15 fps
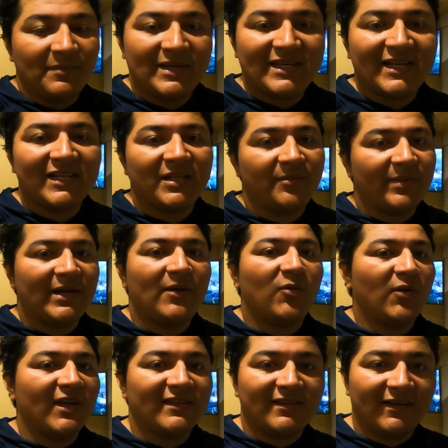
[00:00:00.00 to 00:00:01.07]
Mañana
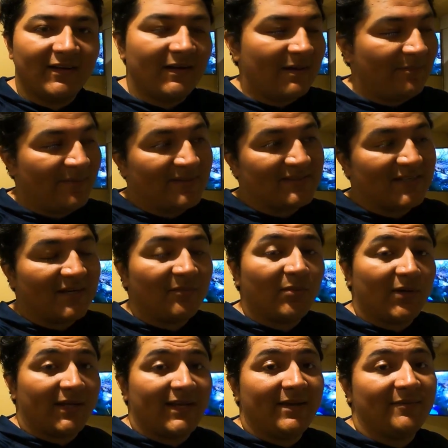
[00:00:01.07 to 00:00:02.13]
temprano voy a salir a pescar
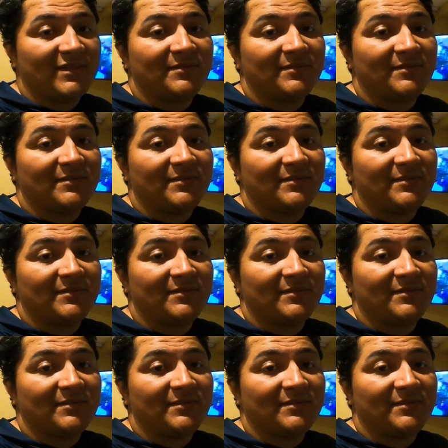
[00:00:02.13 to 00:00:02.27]
por allá,